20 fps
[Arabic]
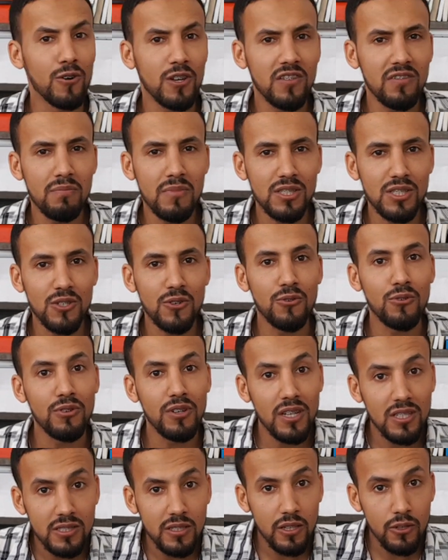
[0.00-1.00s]
وكيف ما تيقولوا
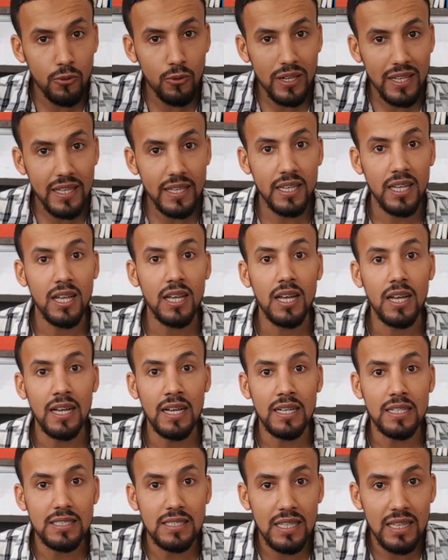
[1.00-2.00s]
الناس الاولين
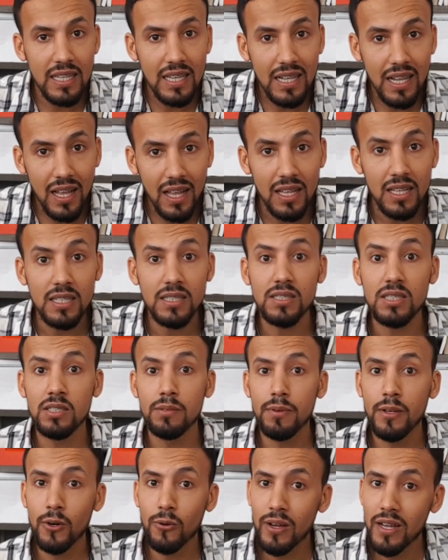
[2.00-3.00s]
عرس الليله تدبير